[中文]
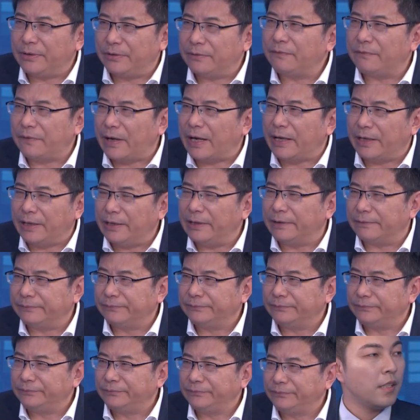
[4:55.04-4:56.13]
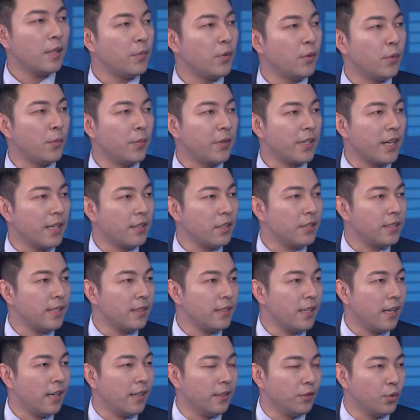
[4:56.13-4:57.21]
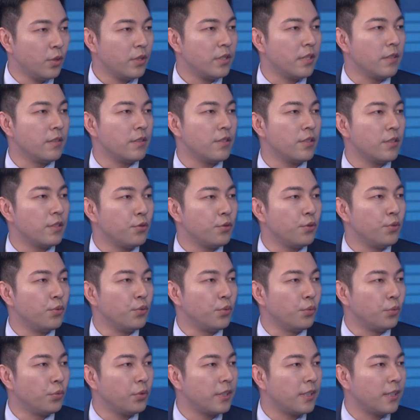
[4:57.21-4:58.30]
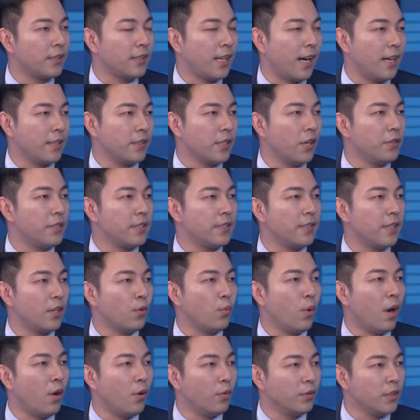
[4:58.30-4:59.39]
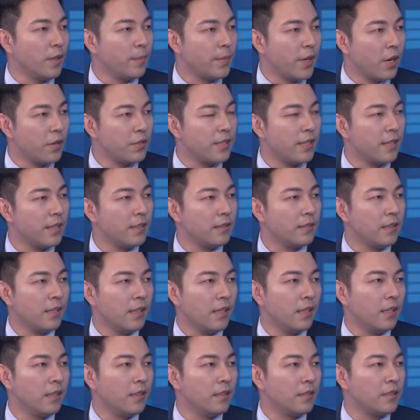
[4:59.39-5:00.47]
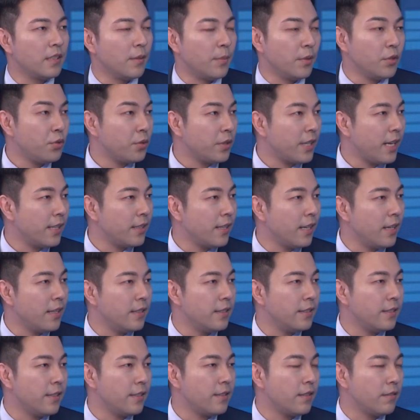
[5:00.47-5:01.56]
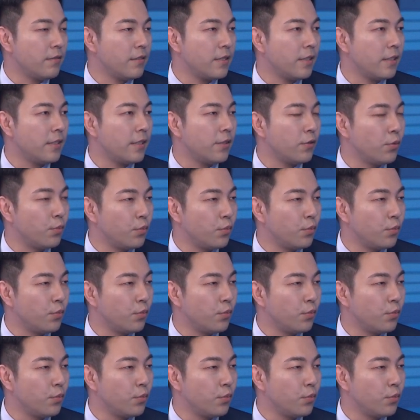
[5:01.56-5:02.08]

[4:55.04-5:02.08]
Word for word: 一种反应。那么我们看到现在很多城市去努力的打造一些网红的标签，呃，怎么去看待一些城市的这